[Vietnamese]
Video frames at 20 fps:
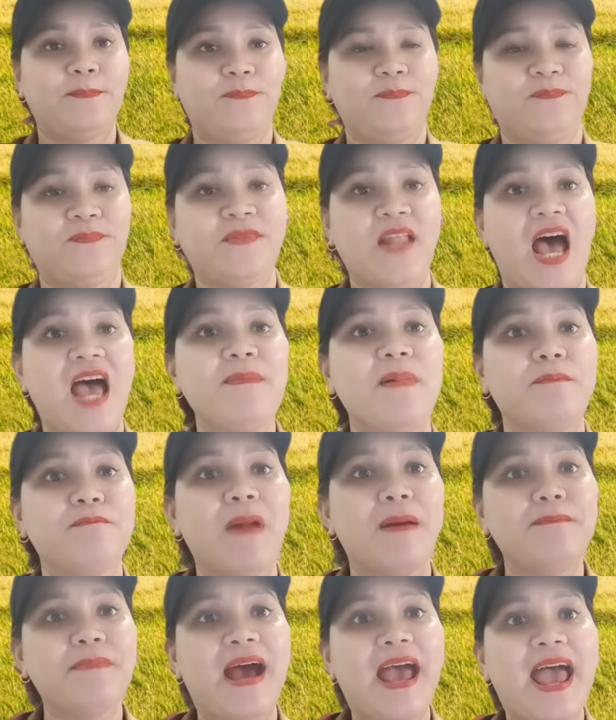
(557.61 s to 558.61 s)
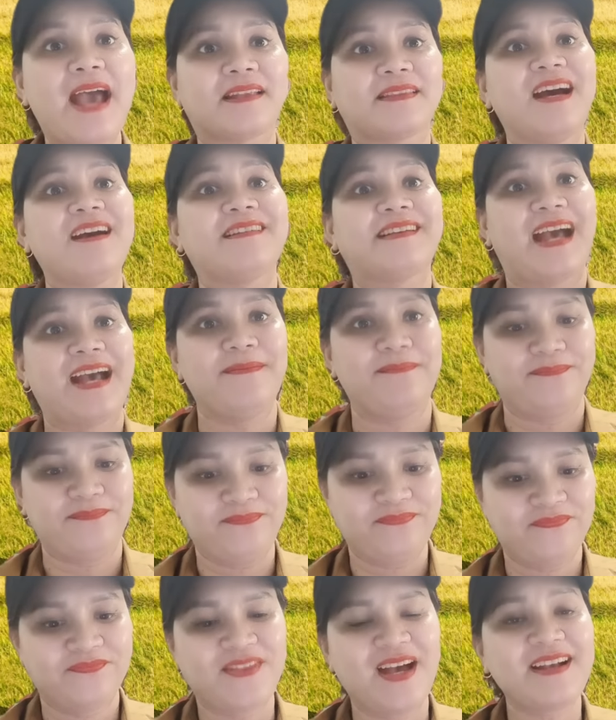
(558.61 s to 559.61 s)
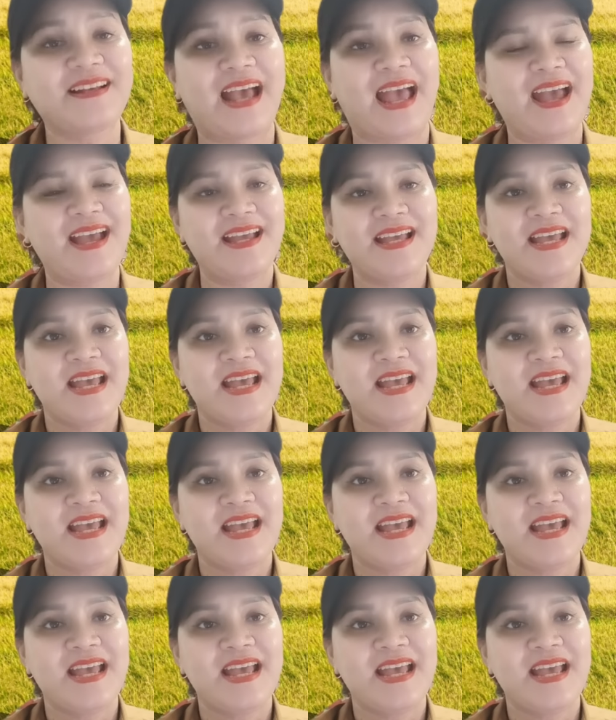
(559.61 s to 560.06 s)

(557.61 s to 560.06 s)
để bùm bơm mát tức hả tức hả